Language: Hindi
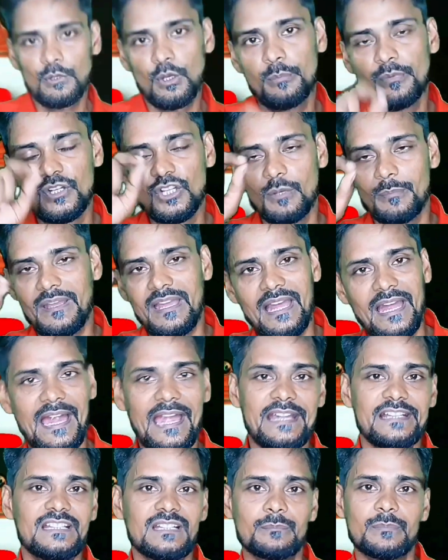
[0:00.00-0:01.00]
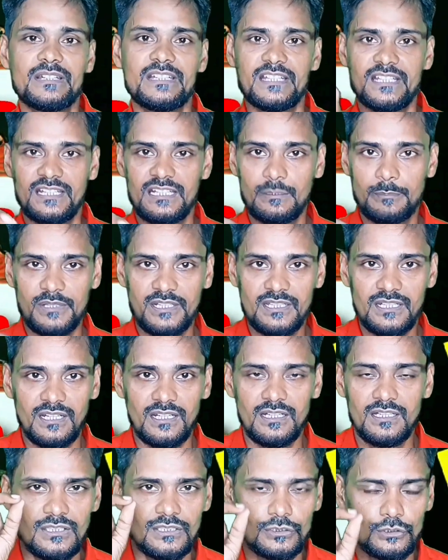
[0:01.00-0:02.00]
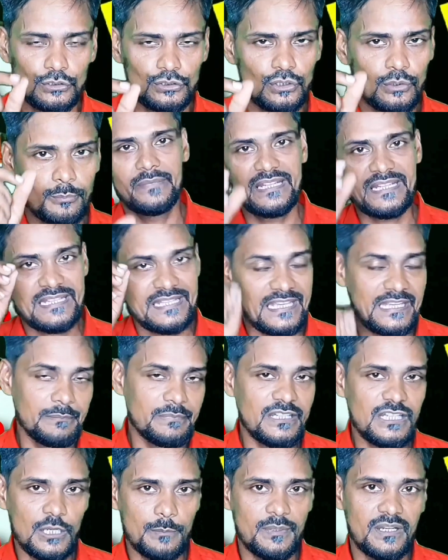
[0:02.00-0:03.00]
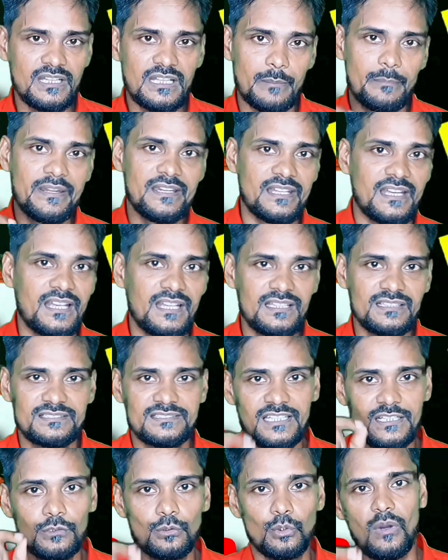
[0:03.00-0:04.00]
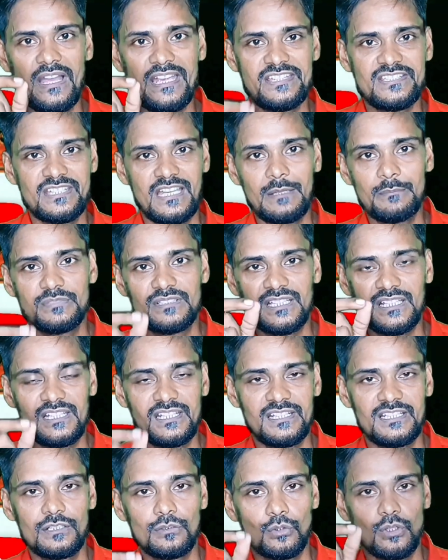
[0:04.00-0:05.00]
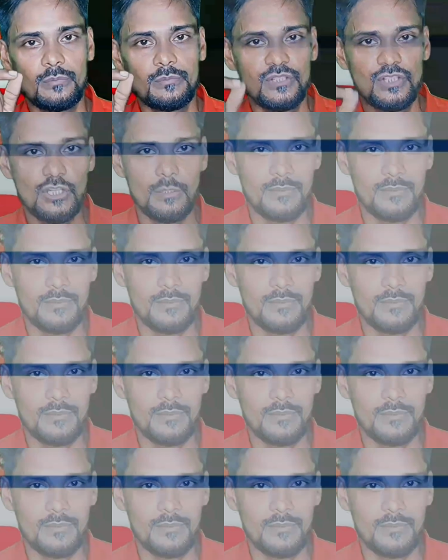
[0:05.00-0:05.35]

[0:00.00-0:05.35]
आपको वीडियो में एंड तक बने रहना पड़ेगा दोस्तों मेरे कई वीडियो पर कमेंट आया सर वॉइस टाइम से रिलेटेड कोई